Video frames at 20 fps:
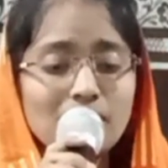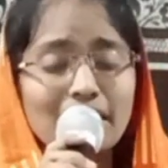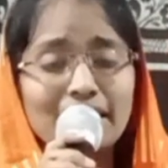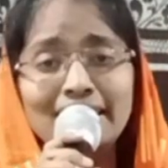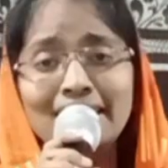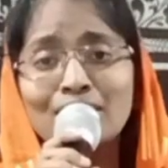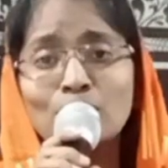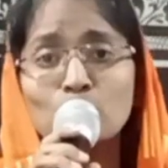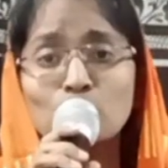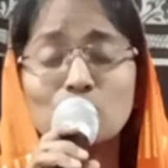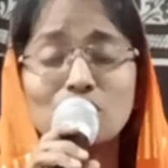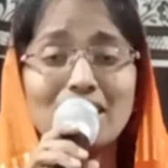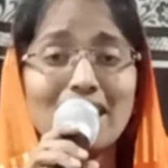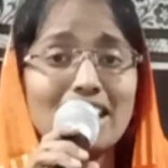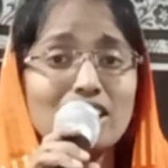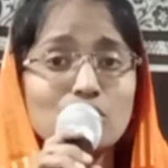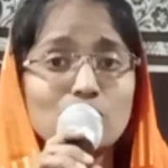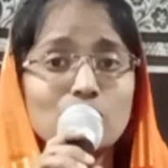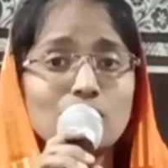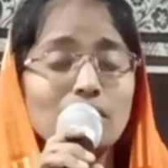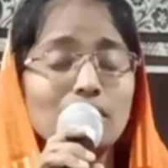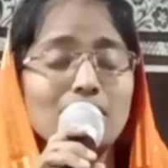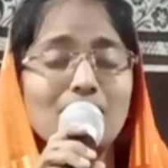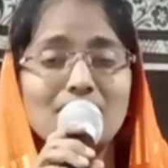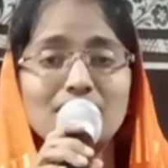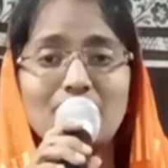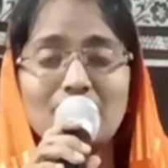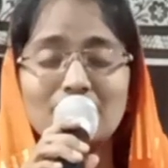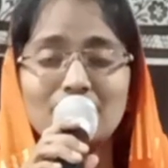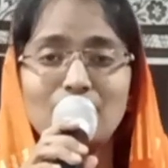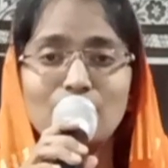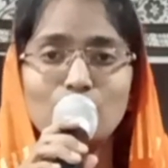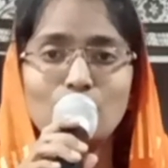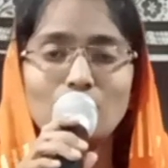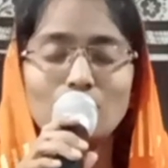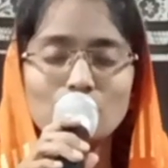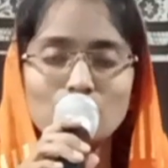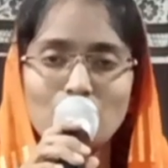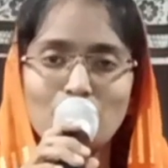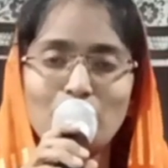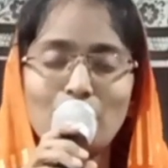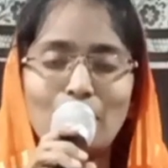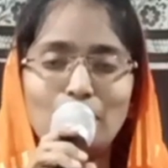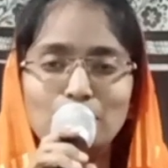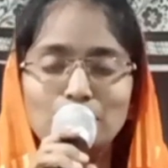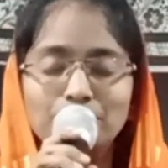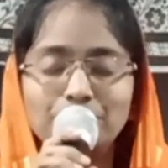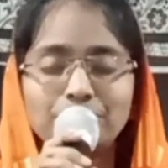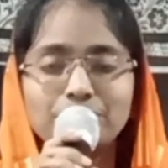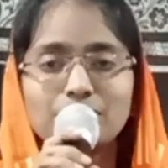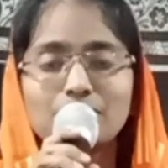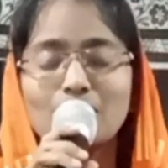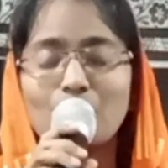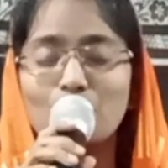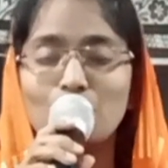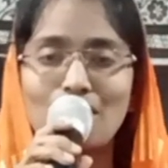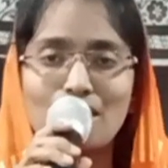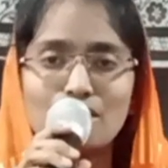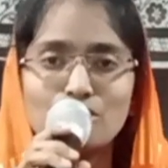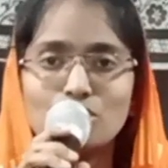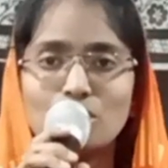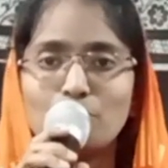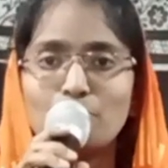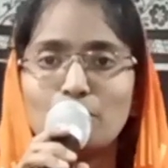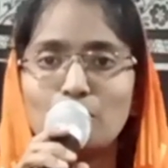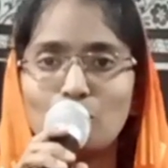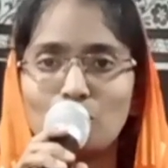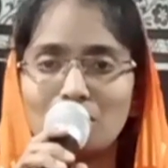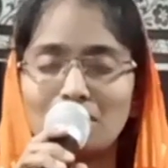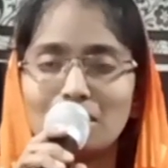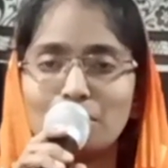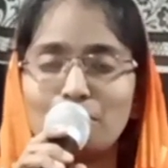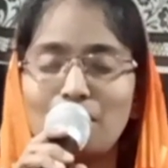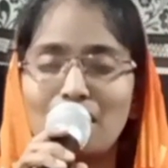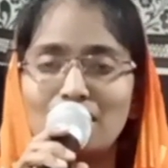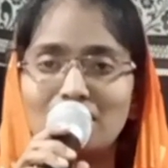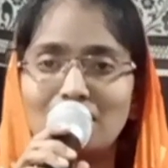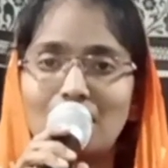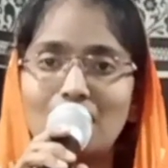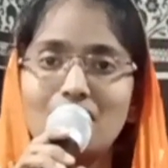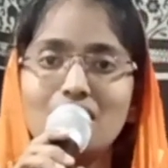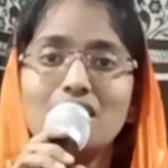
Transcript: ఇంటికి వచ్చి ఏడ్చి నా తల్లిదండ్రులకు చెప్పాను వారు చెప్పిన ఒకటే మాట